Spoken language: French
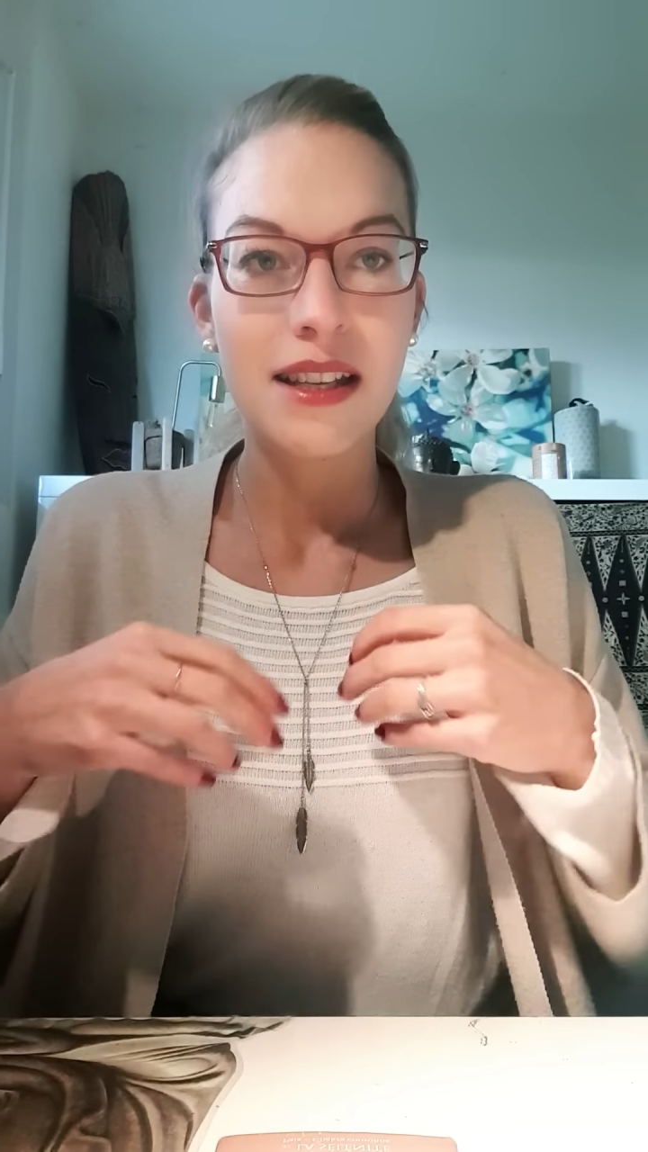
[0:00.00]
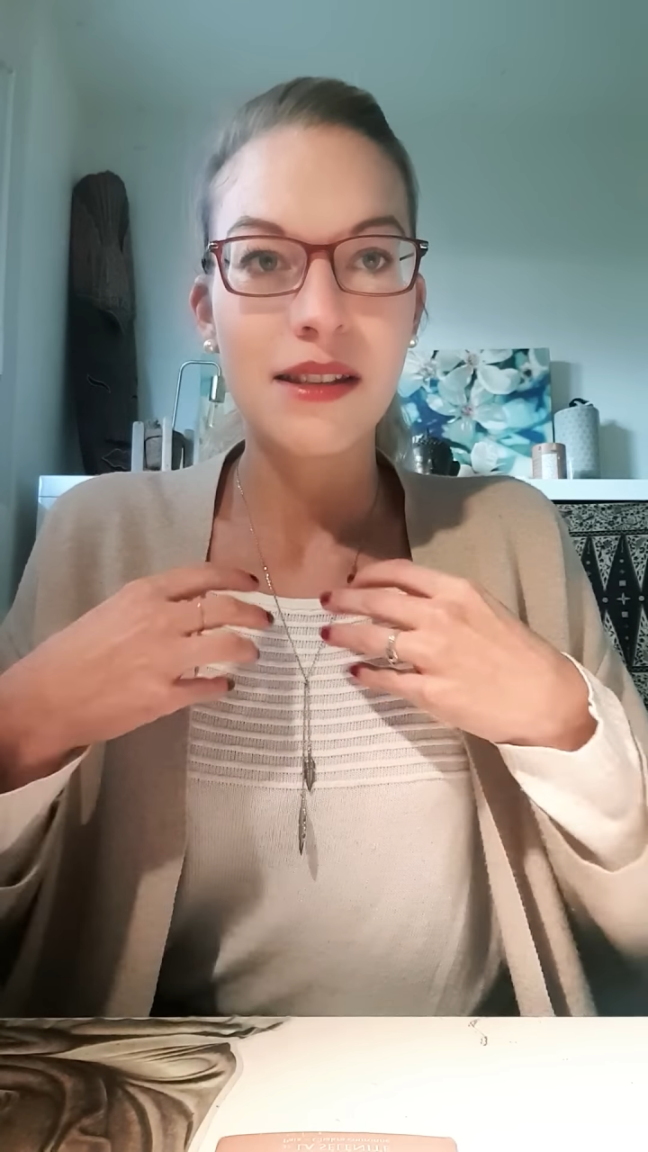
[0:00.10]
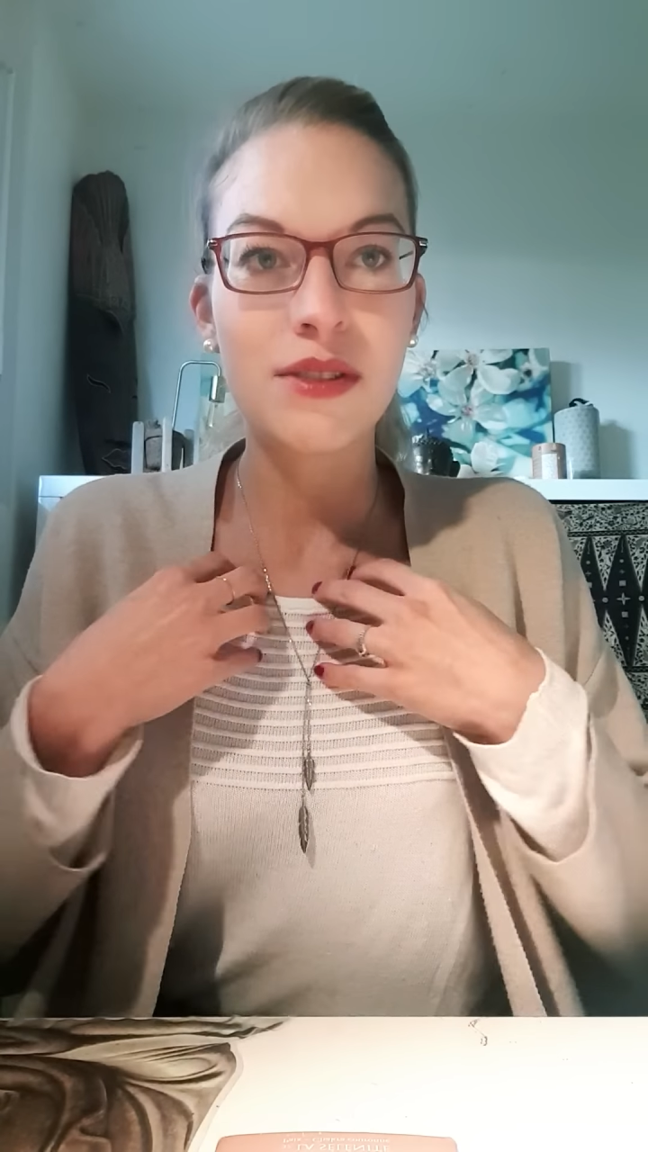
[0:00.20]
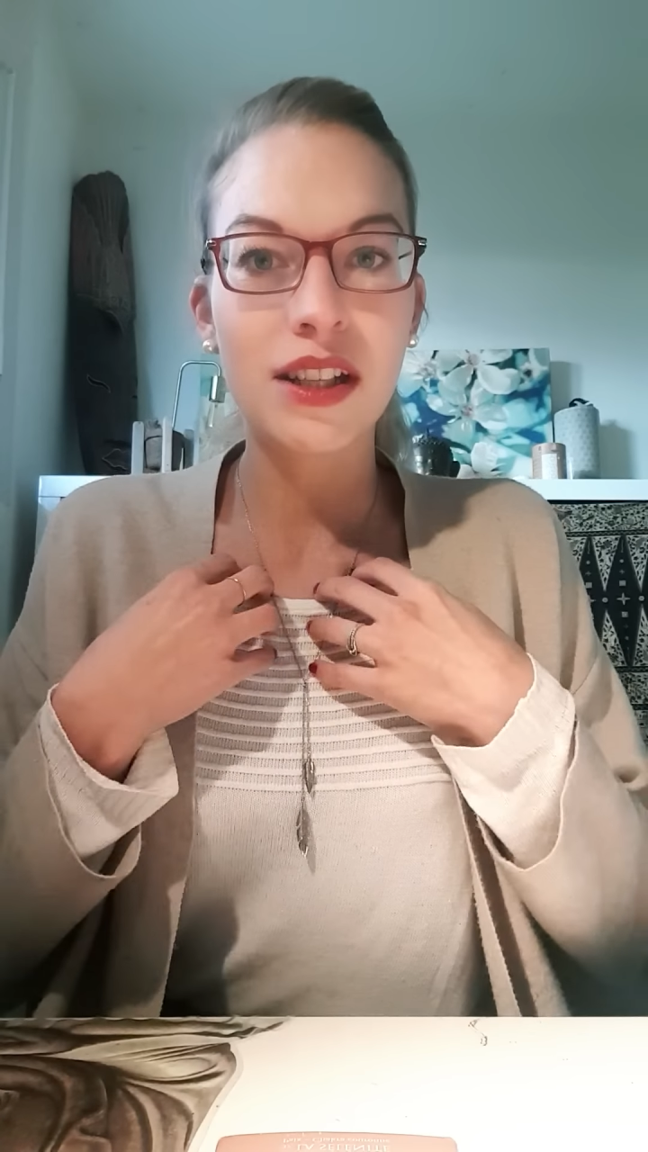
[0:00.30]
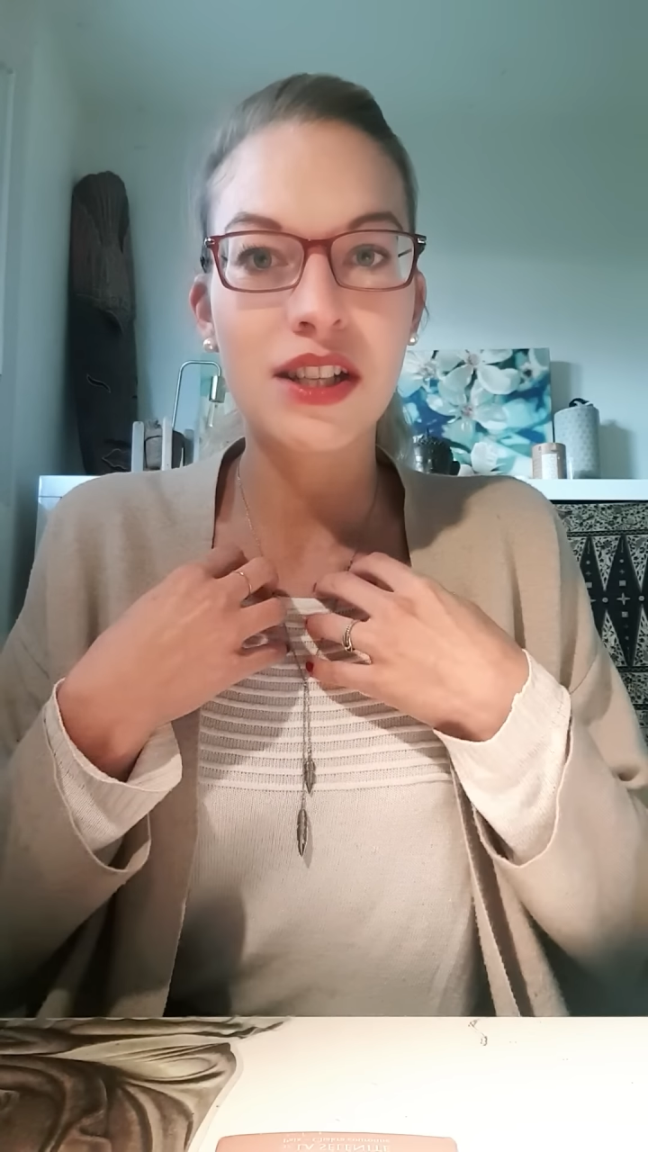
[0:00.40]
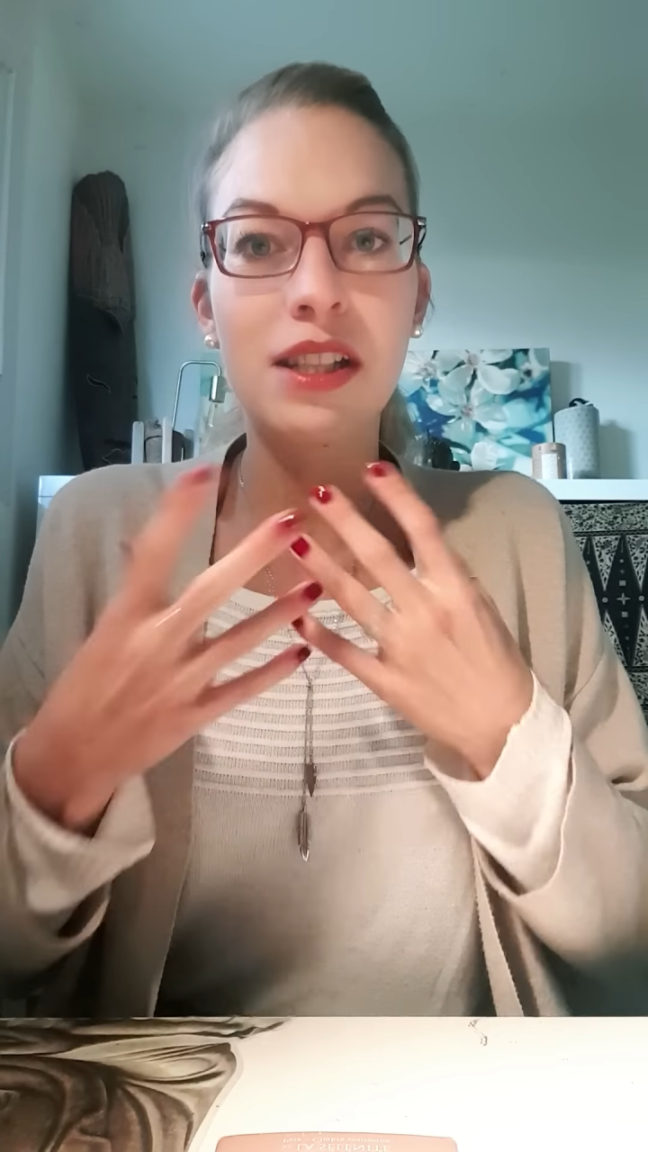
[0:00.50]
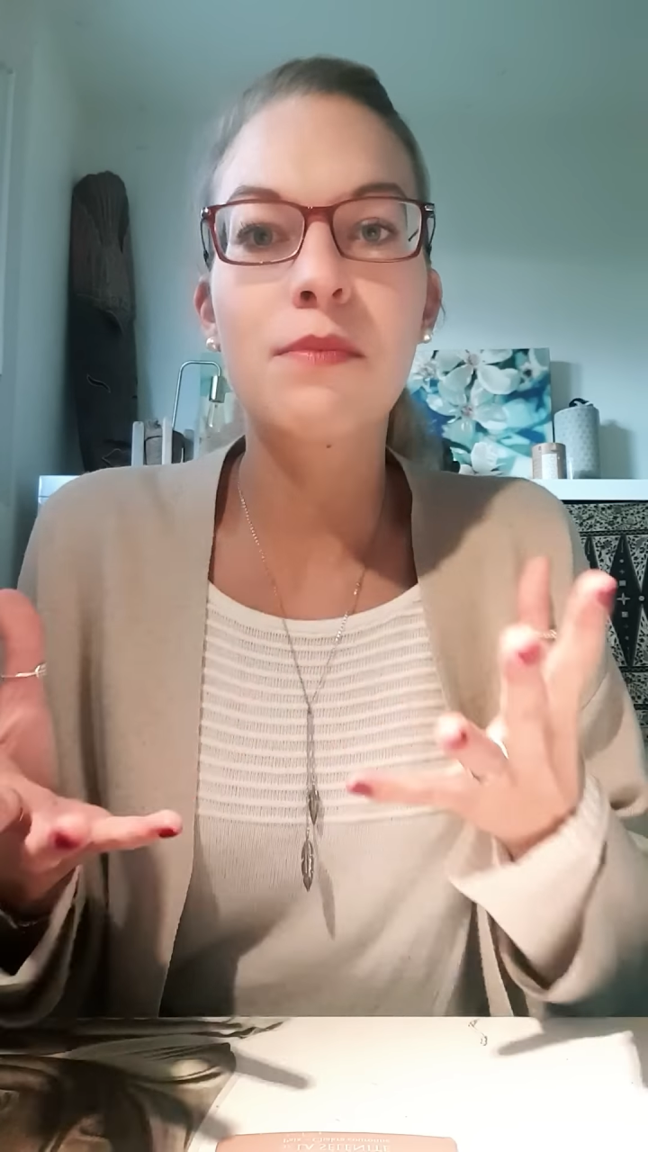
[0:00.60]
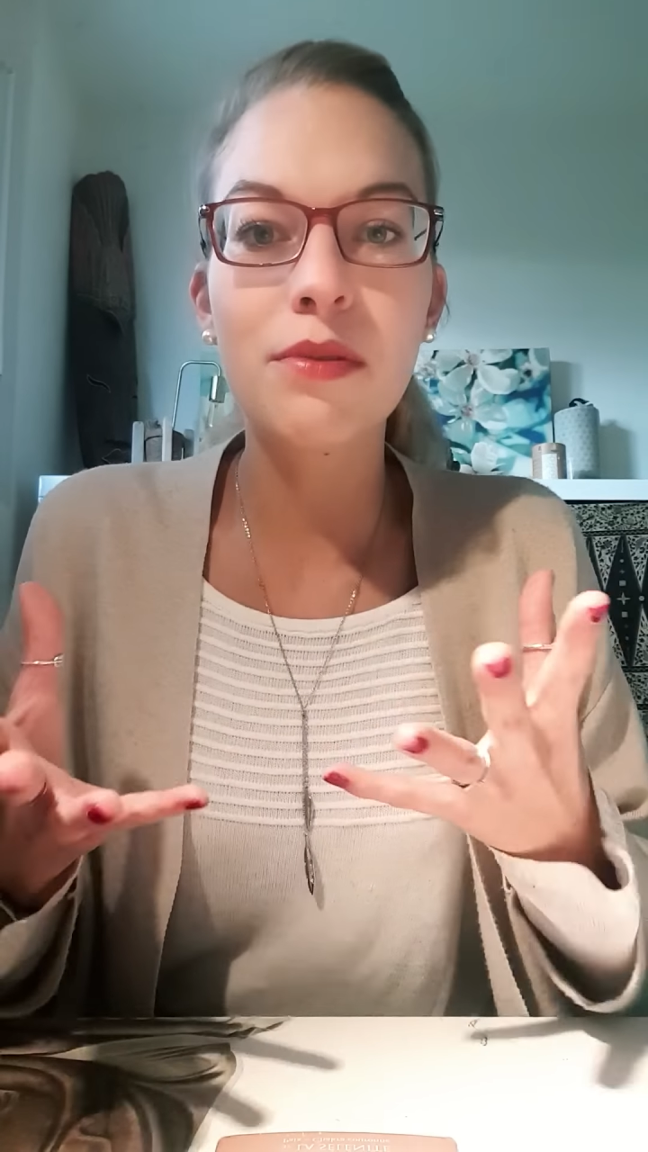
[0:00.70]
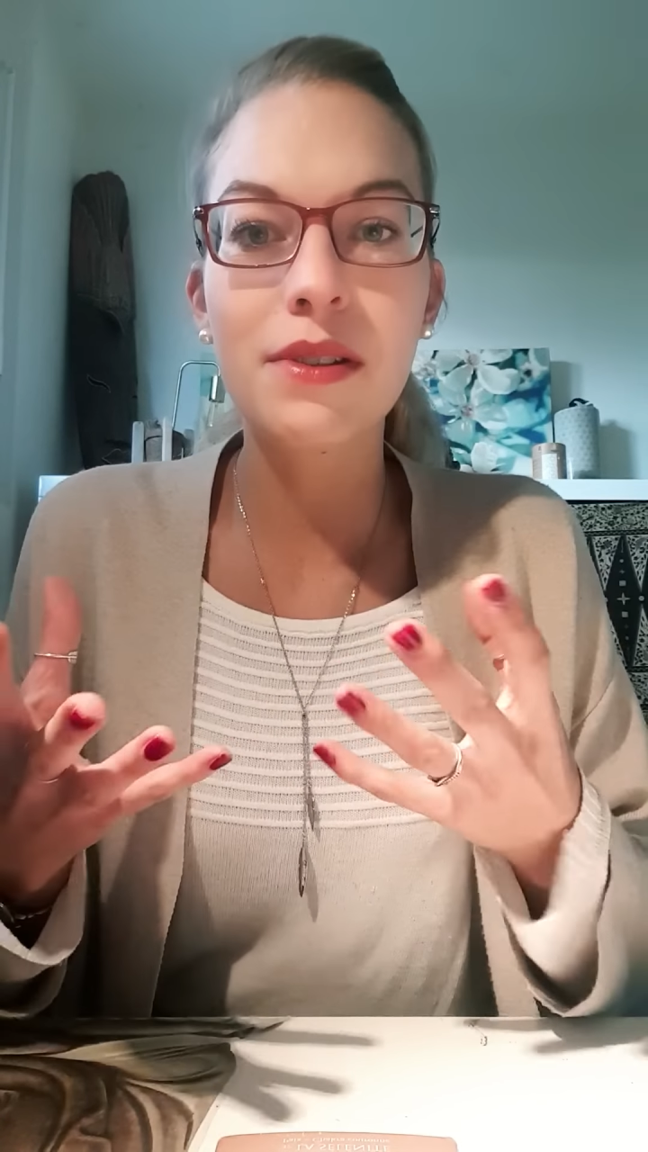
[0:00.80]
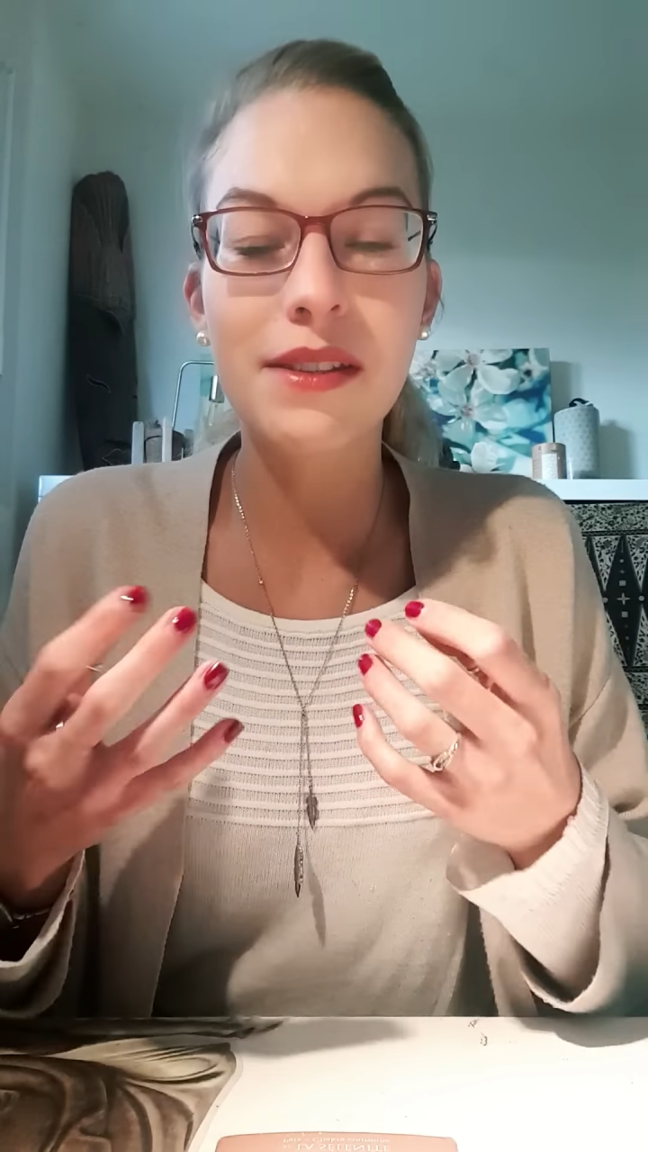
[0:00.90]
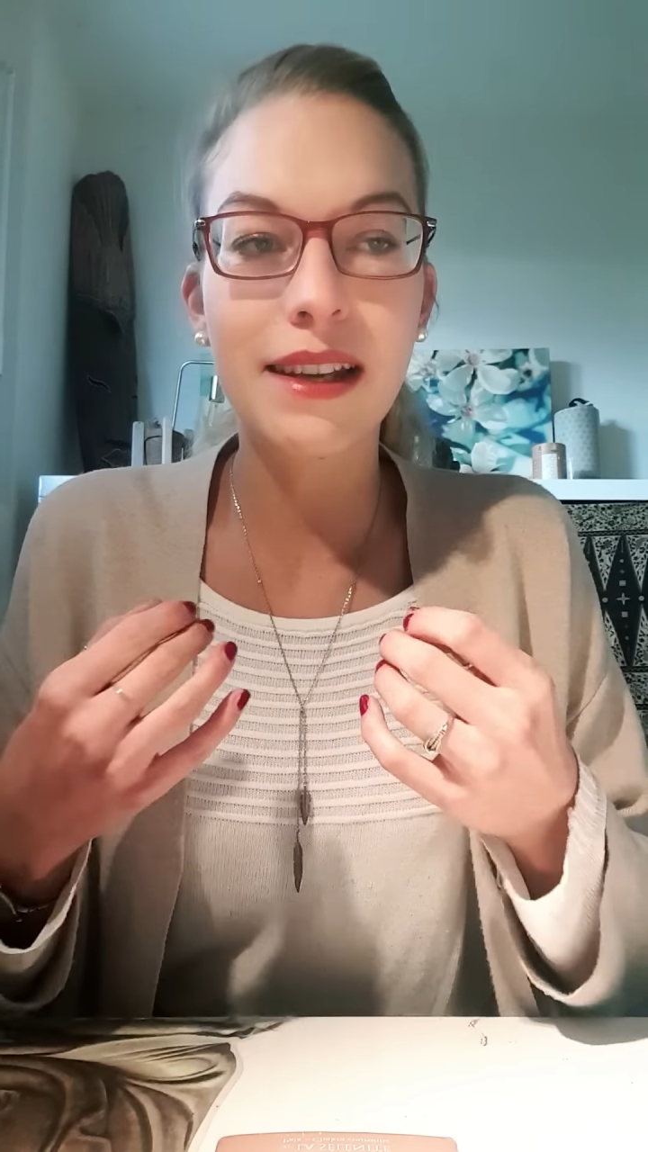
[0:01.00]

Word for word: ça veut dire j'expulse